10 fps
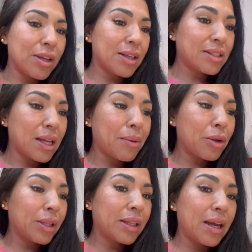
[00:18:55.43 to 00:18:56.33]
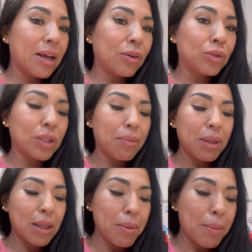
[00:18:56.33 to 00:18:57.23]
estaba ahorita
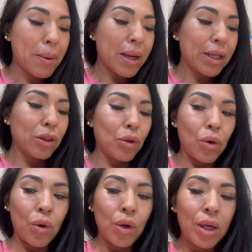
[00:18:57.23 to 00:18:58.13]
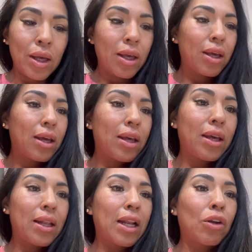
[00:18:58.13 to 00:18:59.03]
justamente preparando
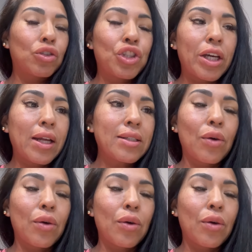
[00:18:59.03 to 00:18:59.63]
eh, las loncheras, ya